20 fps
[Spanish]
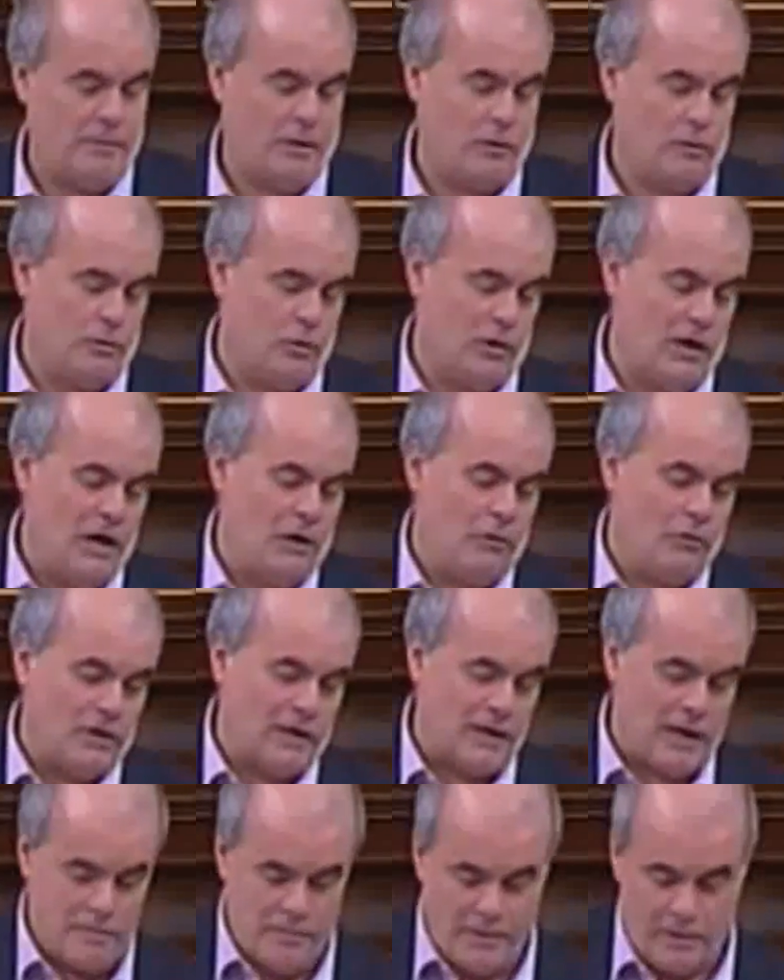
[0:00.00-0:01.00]
O de
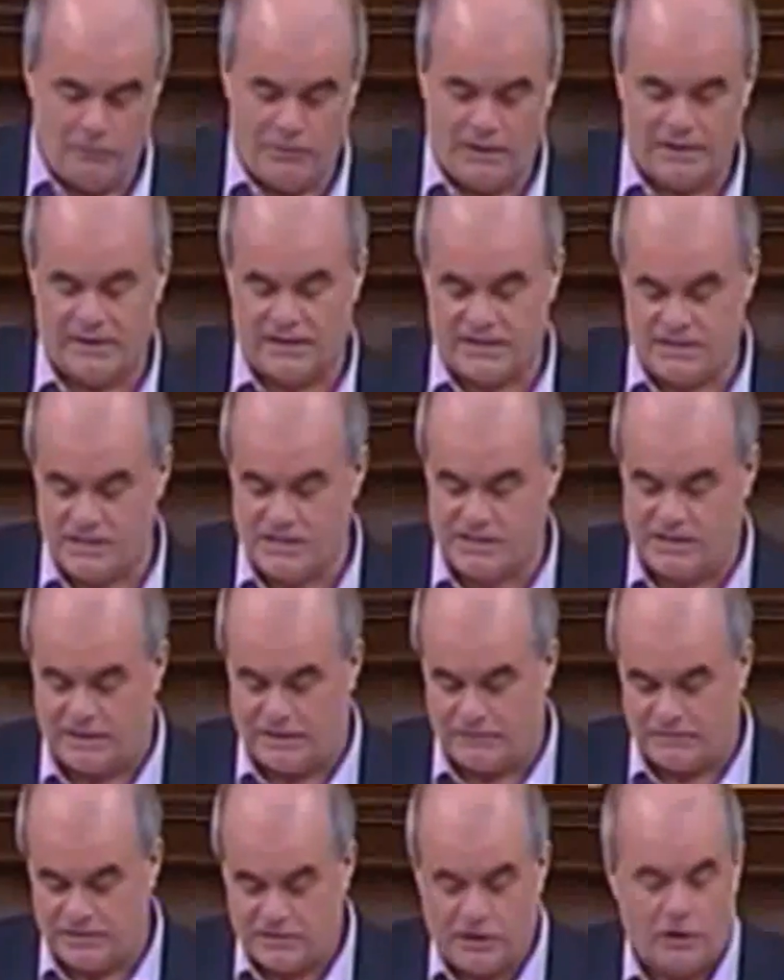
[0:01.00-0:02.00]
mejorar o de cambiar una que
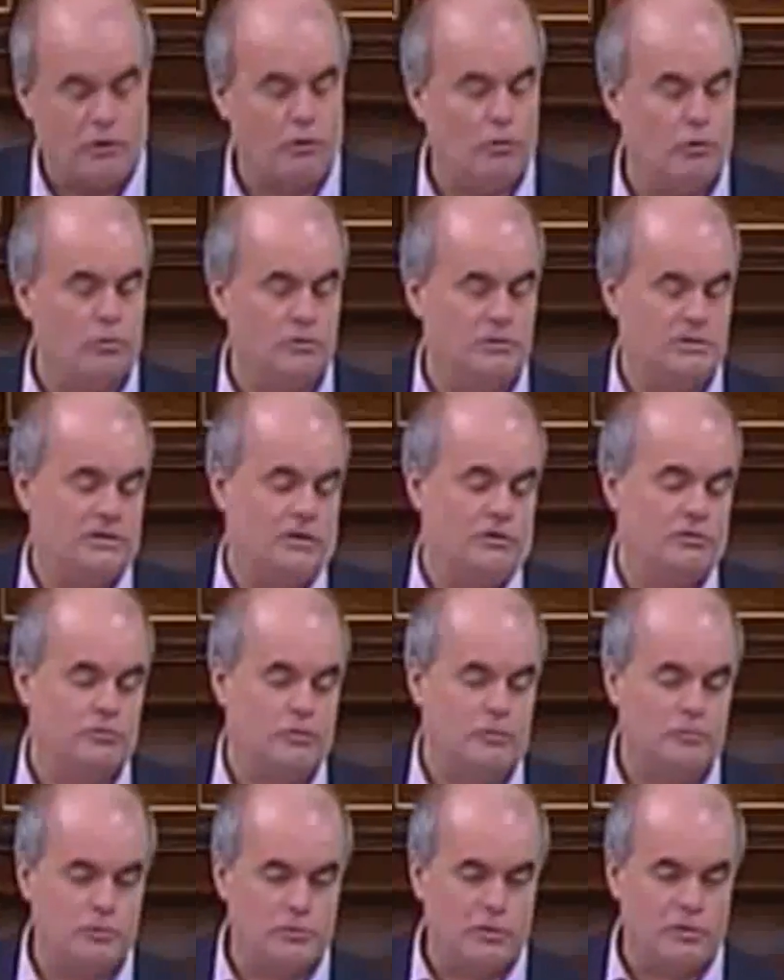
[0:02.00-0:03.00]
existe. Desde,
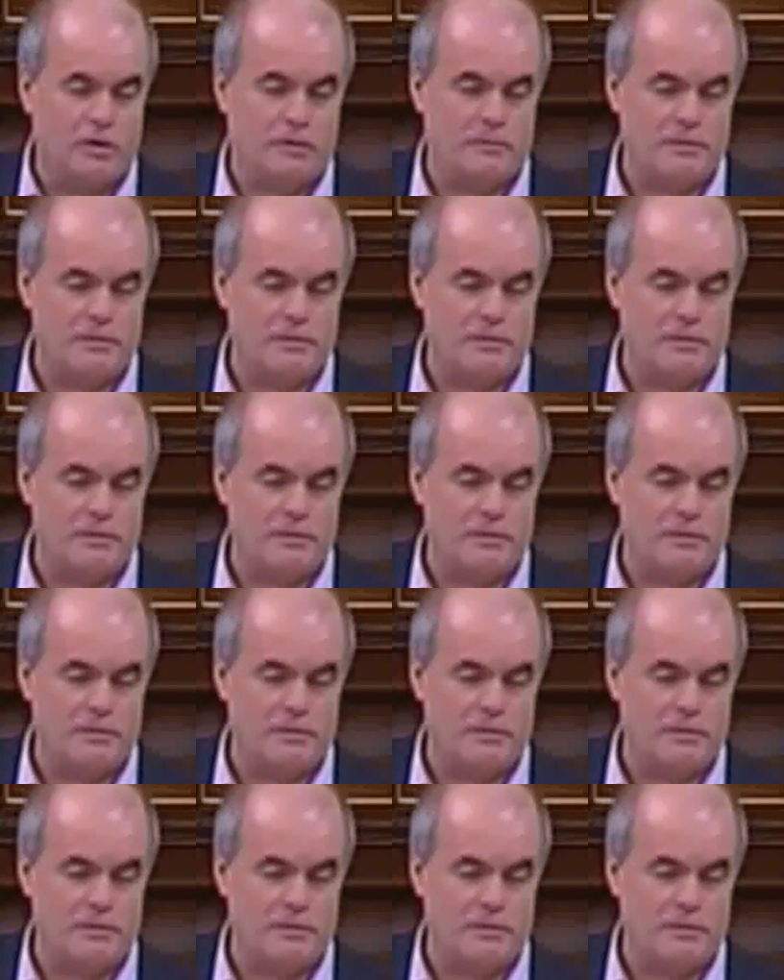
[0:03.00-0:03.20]
nuestro